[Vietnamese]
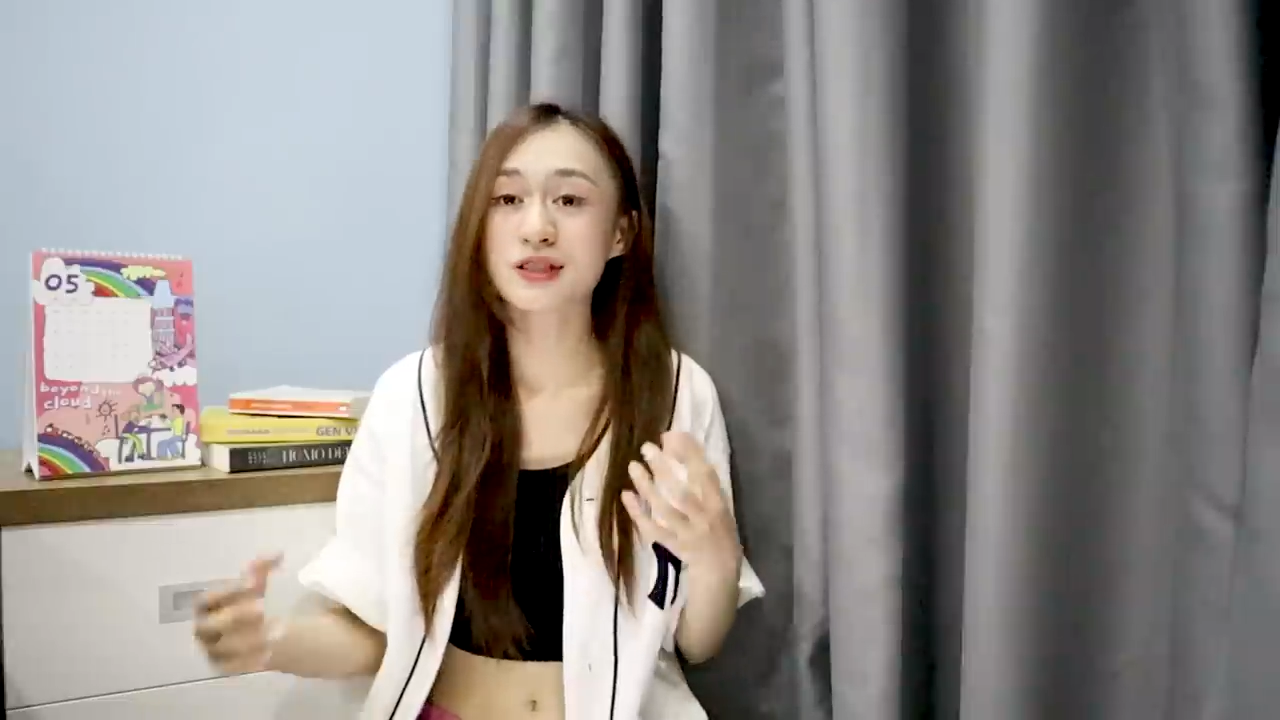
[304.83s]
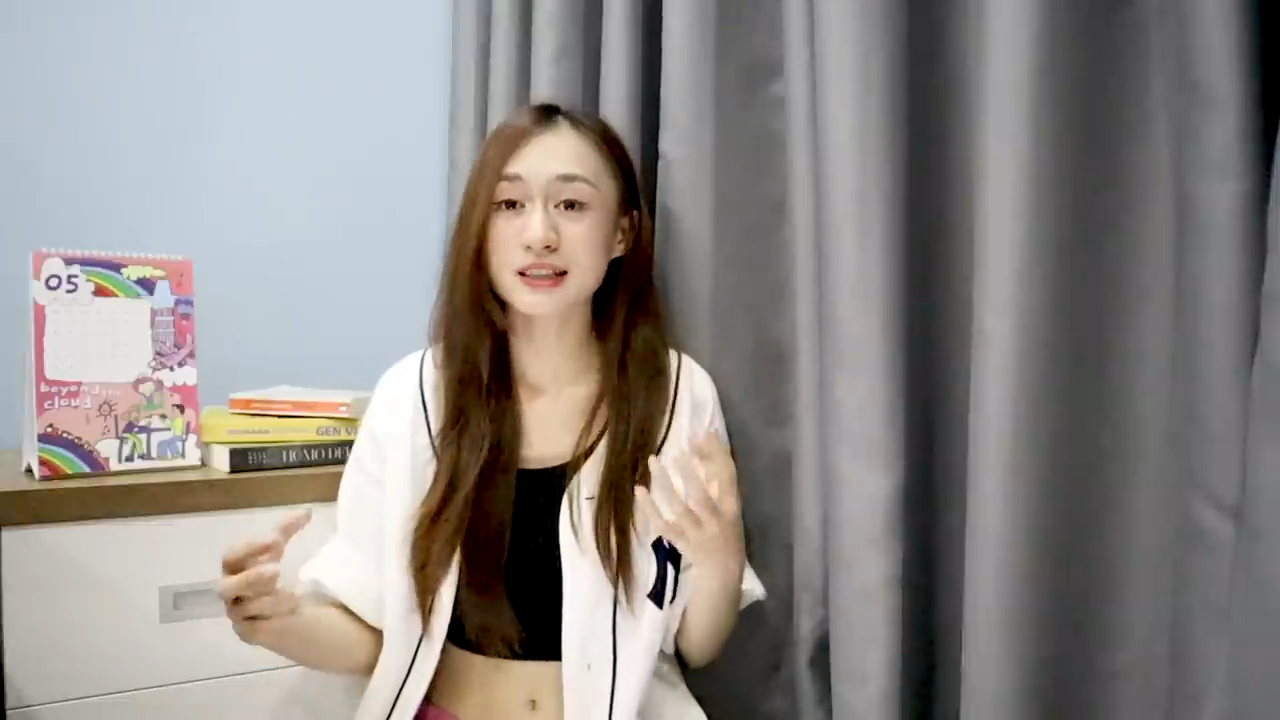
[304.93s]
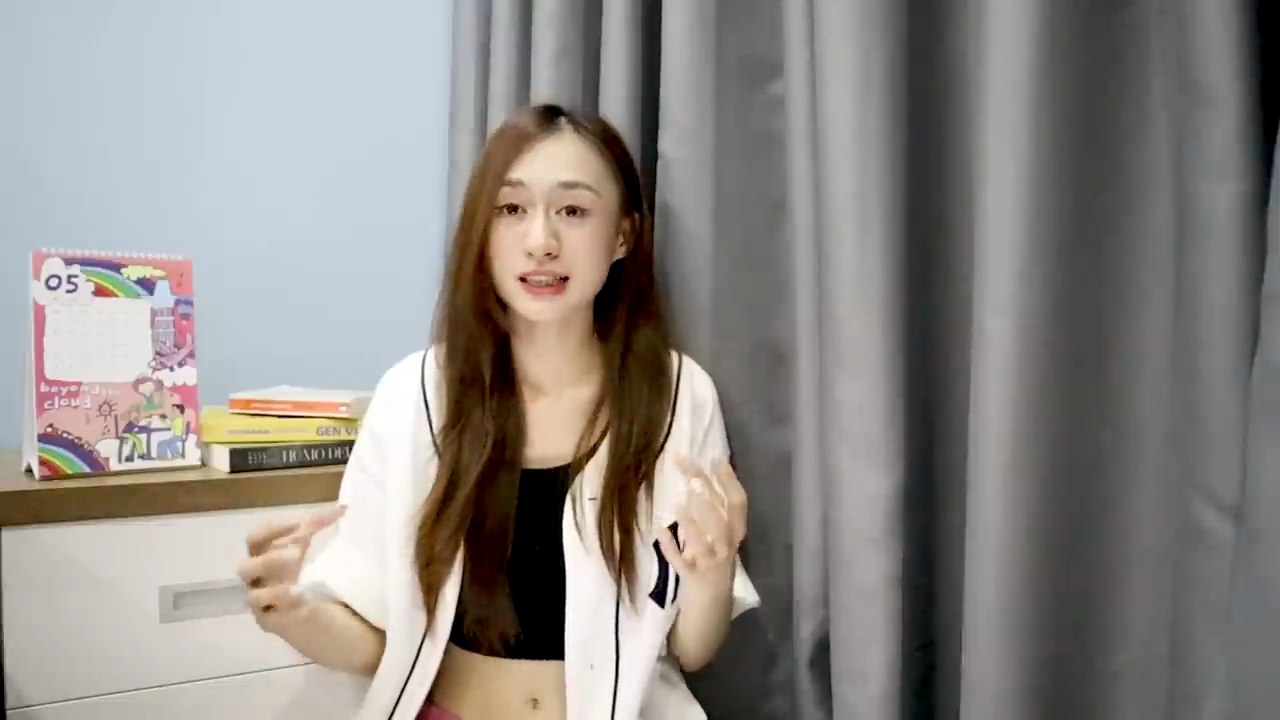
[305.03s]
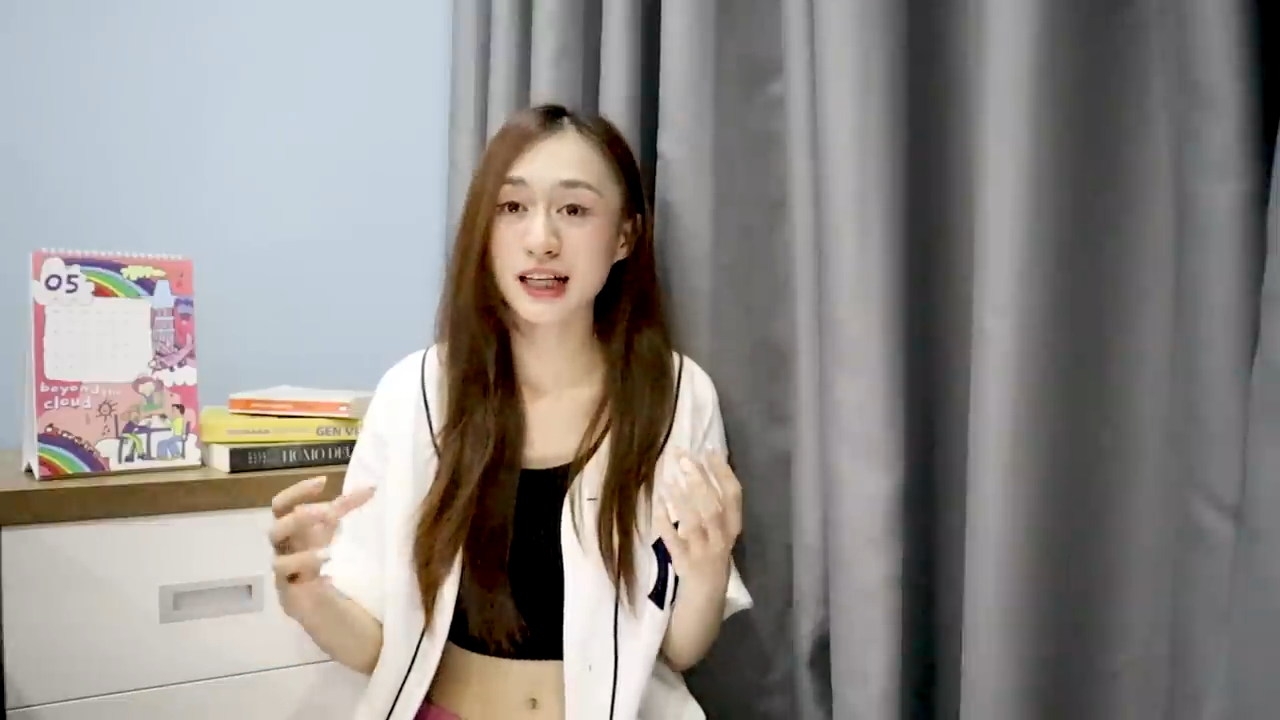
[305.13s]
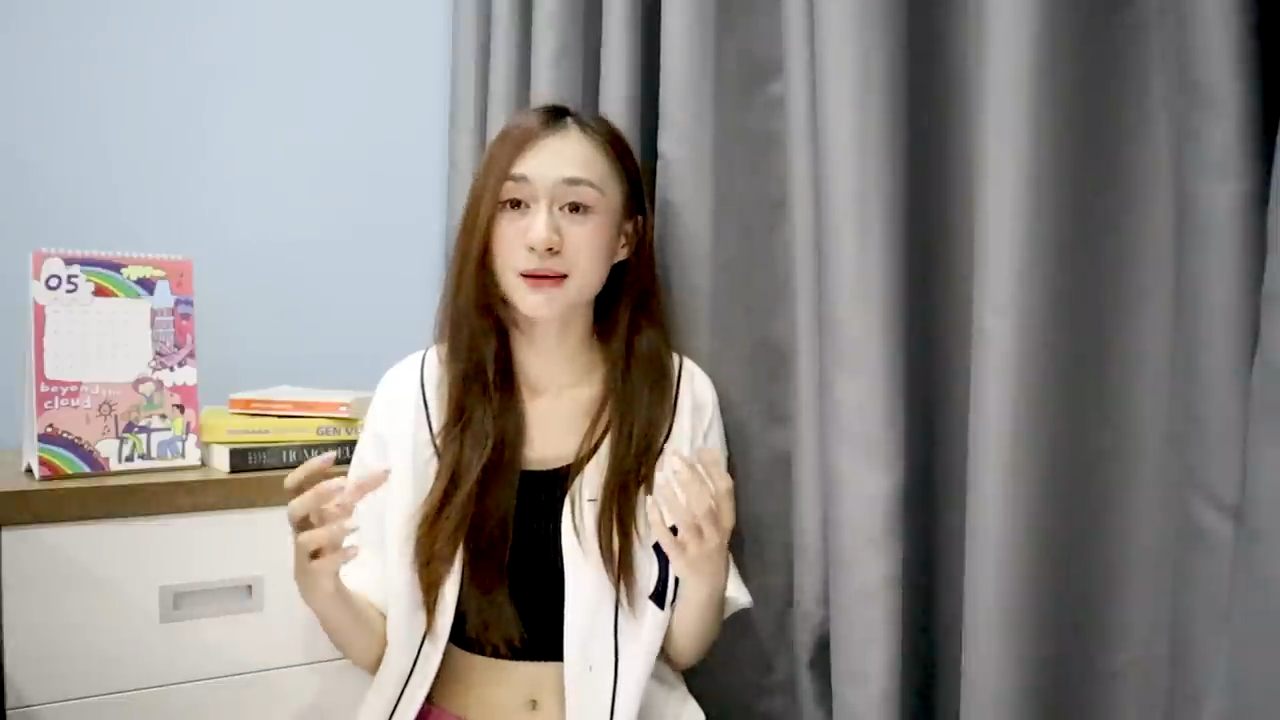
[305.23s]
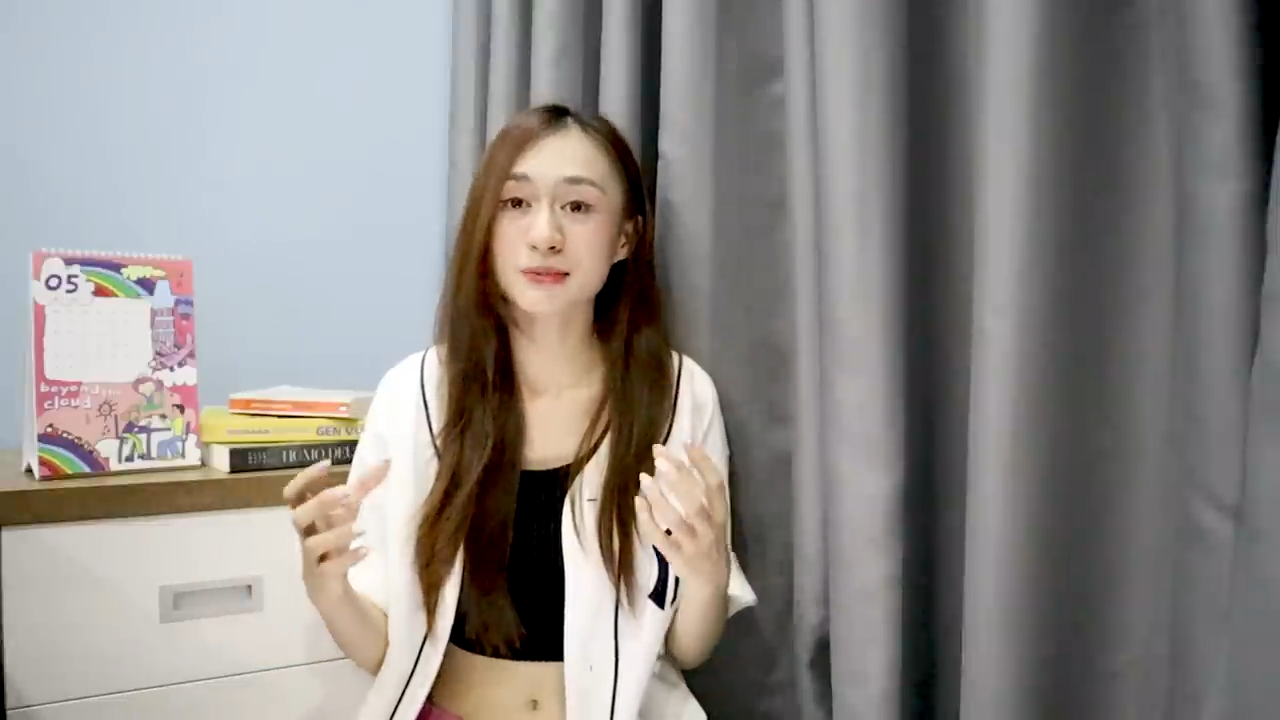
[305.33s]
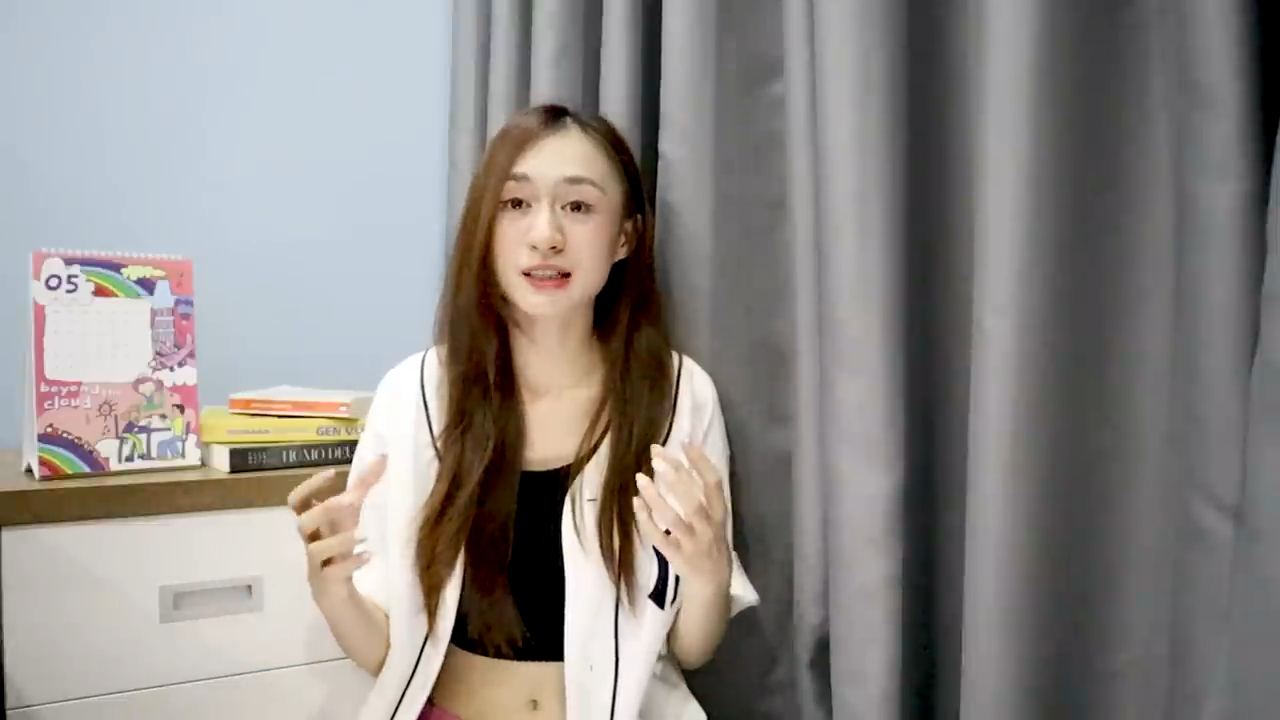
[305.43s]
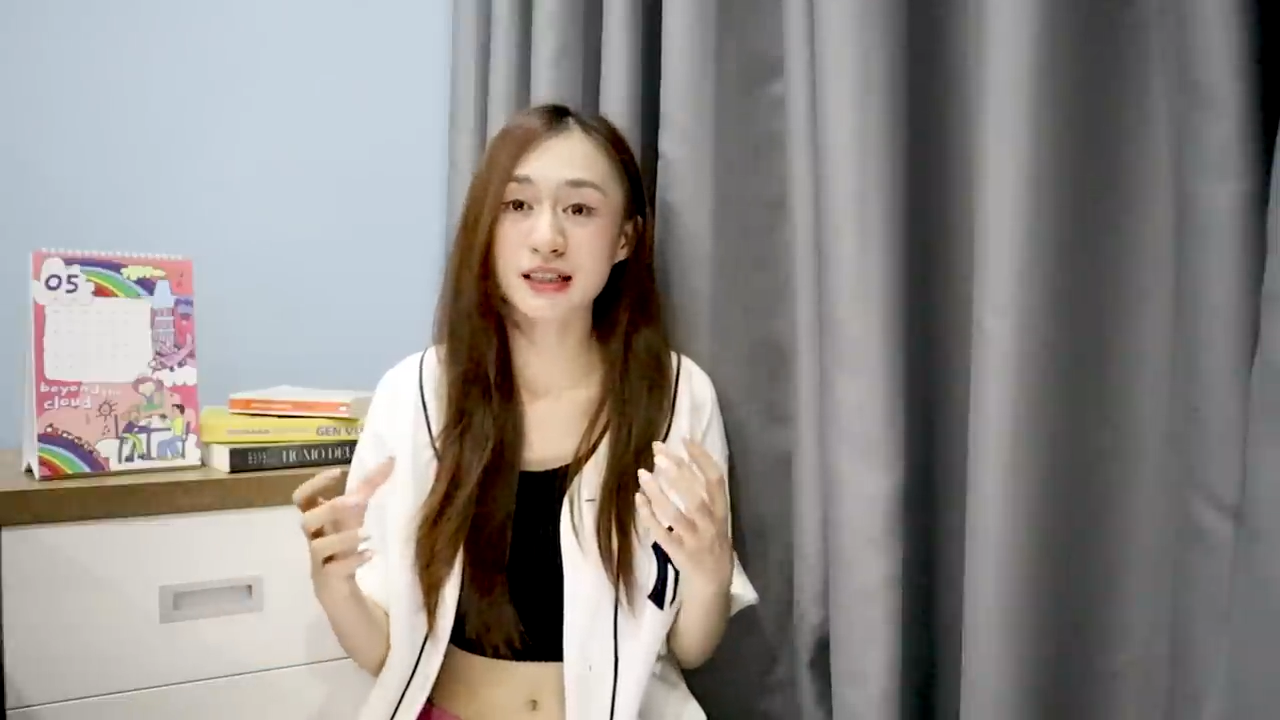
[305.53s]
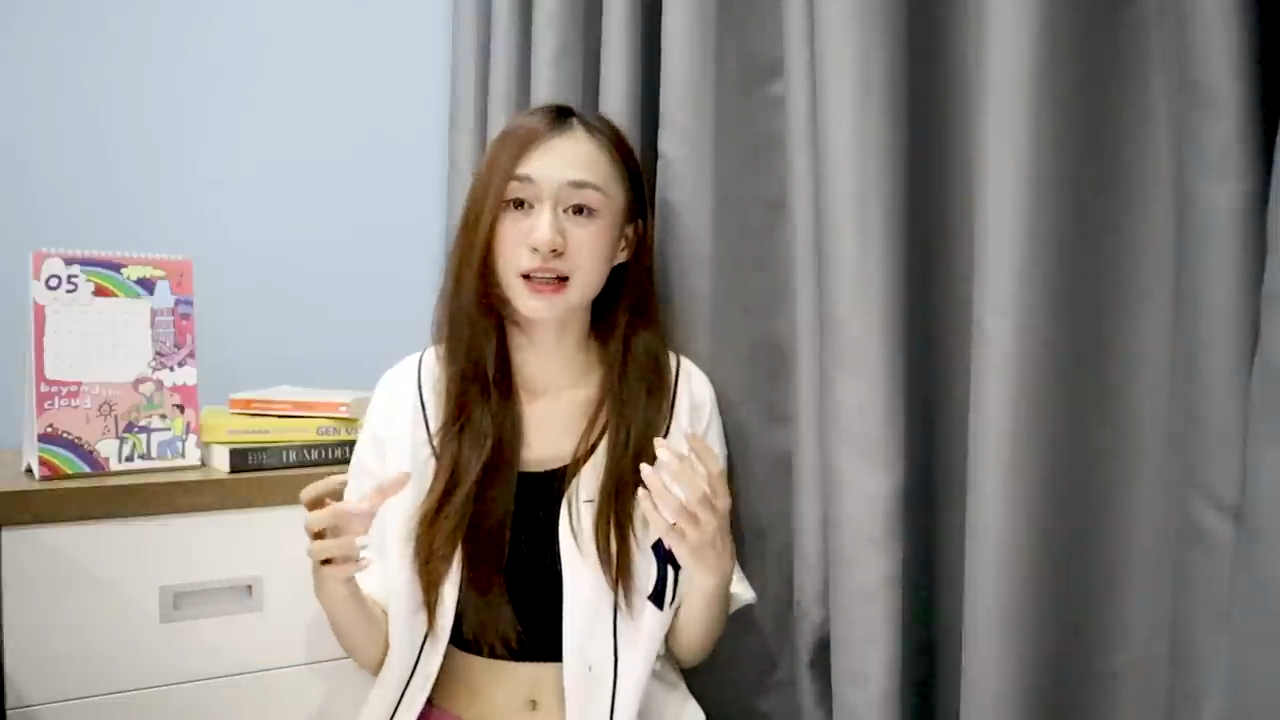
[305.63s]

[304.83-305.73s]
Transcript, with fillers: chính cái cặp tính